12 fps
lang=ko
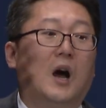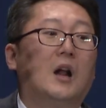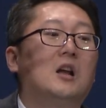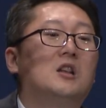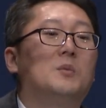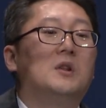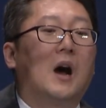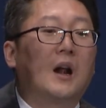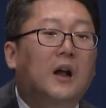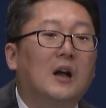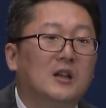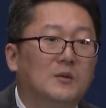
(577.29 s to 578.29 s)
하나님의
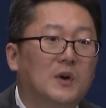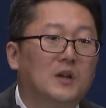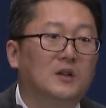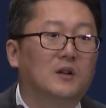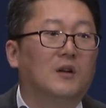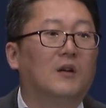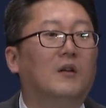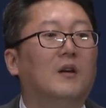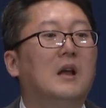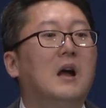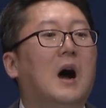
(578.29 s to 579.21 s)
나라가 임하는 거,